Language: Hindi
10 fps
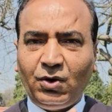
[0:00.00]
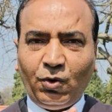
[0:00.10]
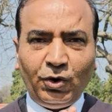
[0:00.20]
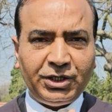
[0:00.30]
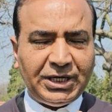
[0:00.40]

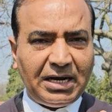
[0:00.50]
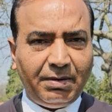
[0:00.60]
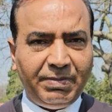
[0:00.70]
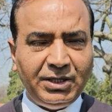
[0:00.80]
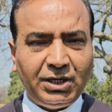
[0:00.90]
कोर्ट
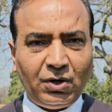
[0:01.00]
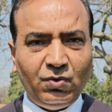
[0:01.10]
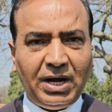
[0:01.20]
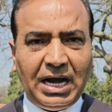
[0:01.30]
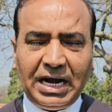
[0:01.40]
जाना बंद
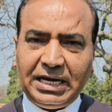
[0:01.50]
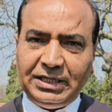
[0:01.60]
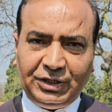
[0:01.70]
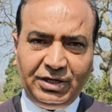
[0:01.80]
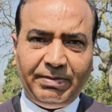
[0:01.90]
करूँगा अगले
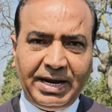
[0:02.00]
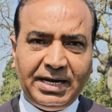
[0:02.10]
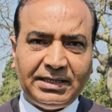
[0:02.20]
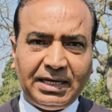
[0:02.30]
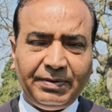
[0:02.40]
तीन
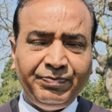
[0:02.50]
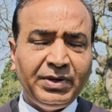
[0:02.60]
महीने तक